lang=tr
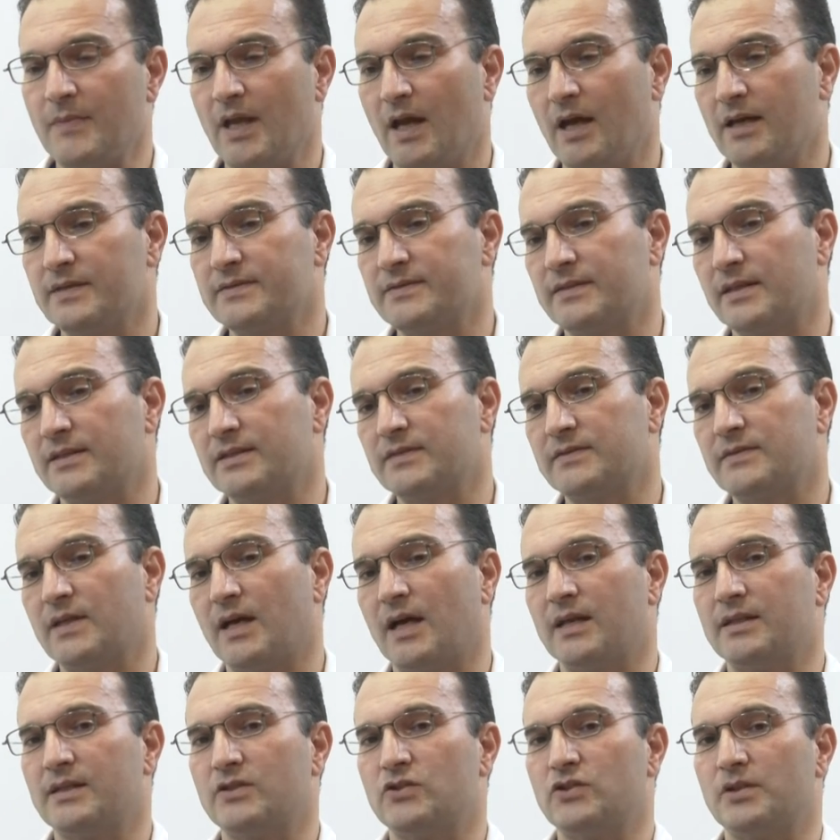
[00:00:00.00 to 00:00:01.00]
hastanın
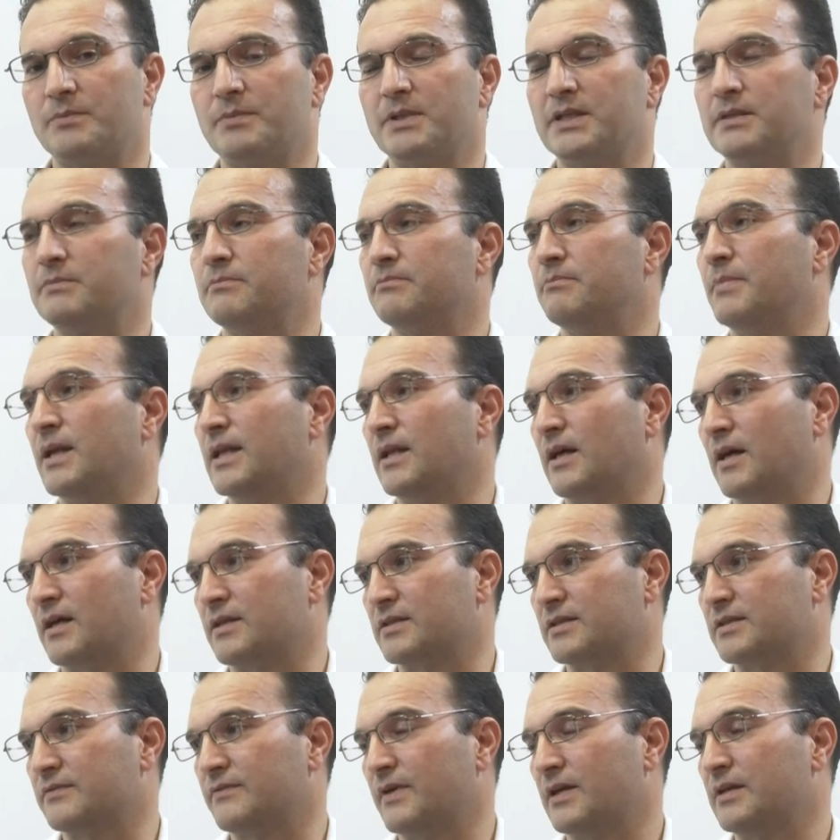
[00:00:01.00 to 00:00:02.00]
sadece bir bel
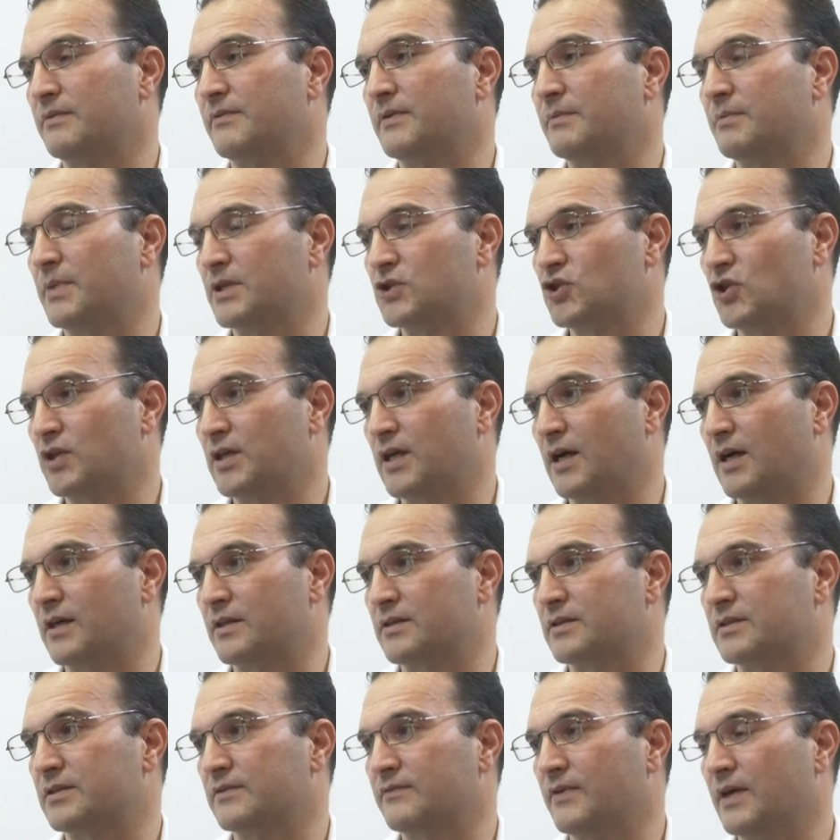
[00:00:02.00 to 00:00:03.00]
ağrısı var ve bacak
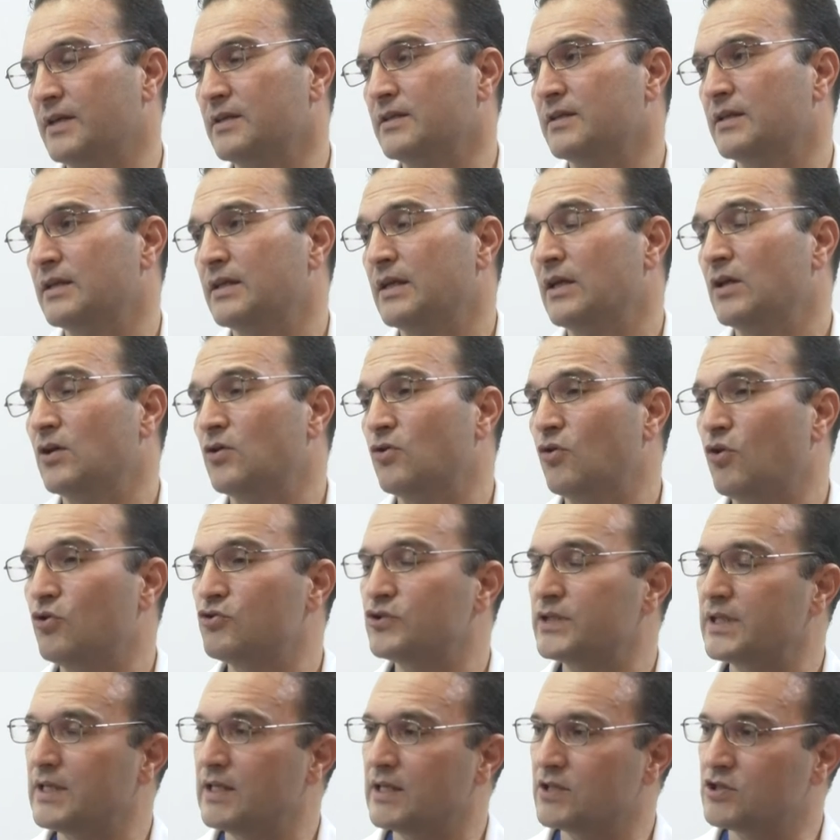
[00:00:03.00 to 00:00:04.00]
ağrısı var. Hı hı.
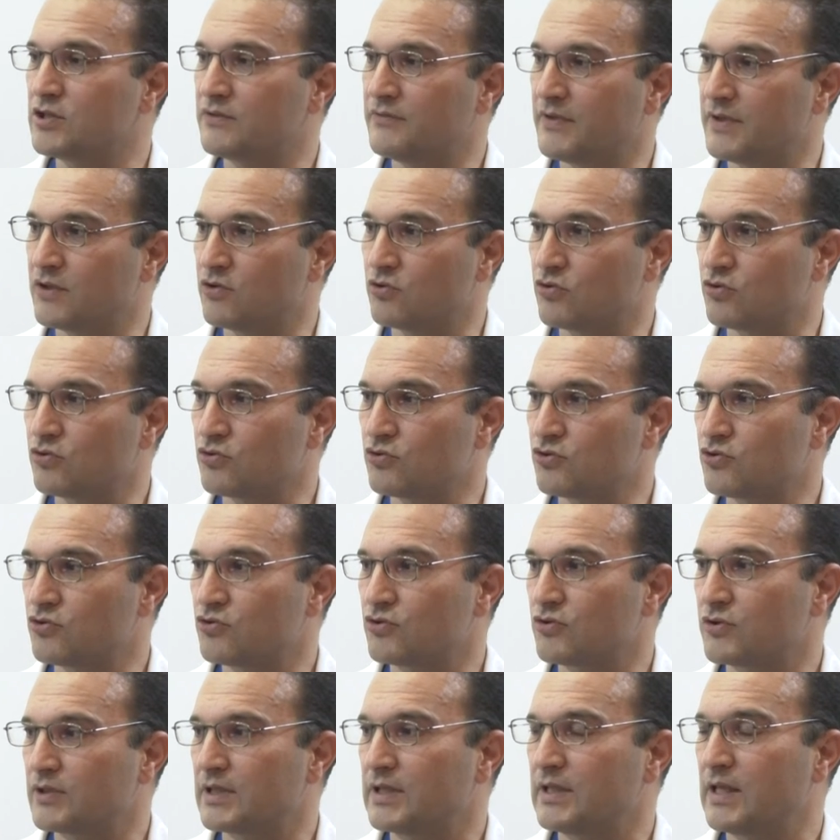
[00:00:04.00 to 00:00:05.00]
Önce ilacı
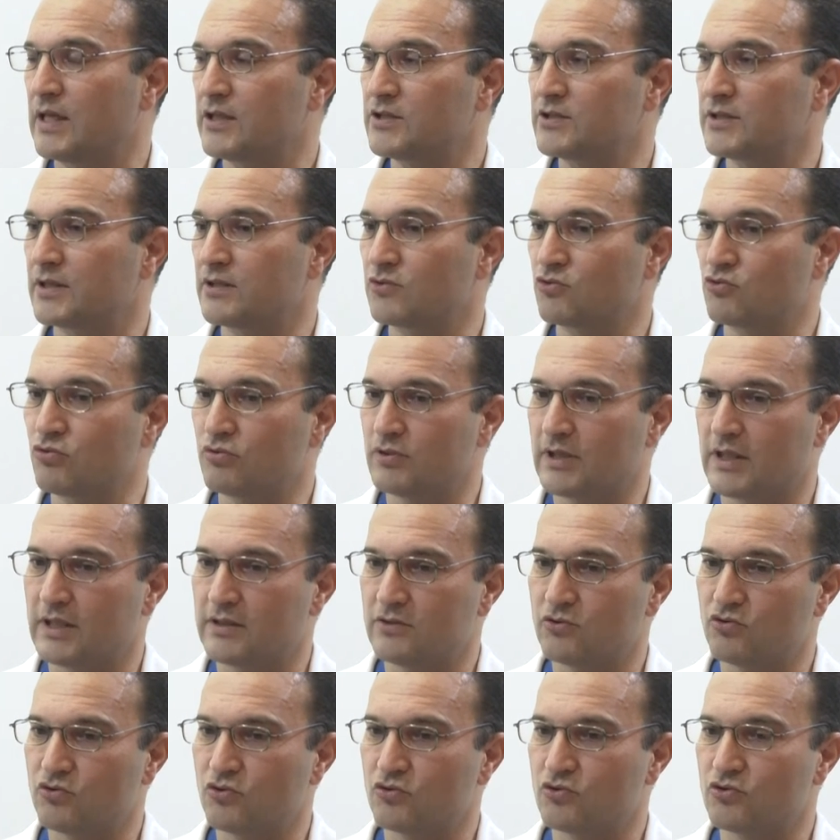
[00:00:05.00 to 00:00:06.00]
veriyoruz, ilaçları
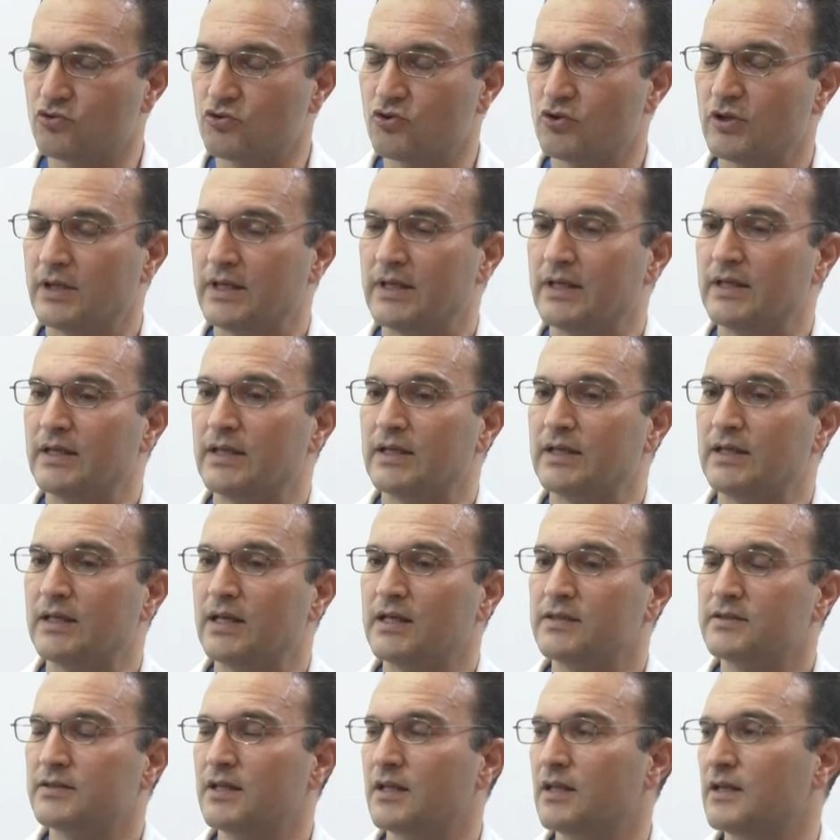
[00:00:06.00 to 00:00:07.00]
kullandırıyoruz.
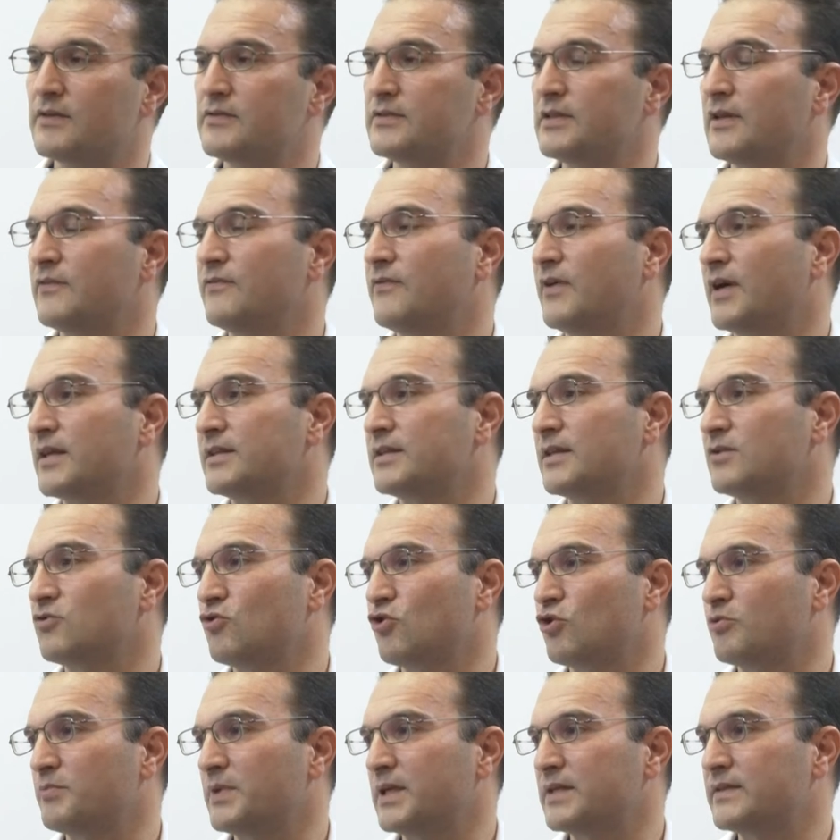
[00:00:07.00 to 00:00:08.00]
İlaç tedavisinden fayda
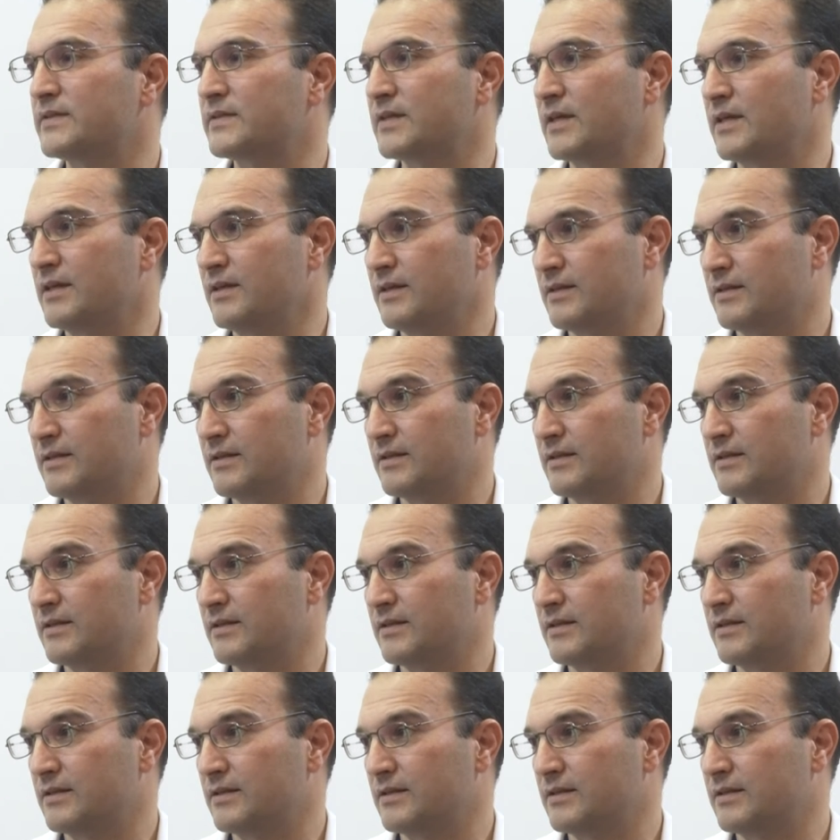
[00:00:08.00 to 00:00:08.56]
görmezse,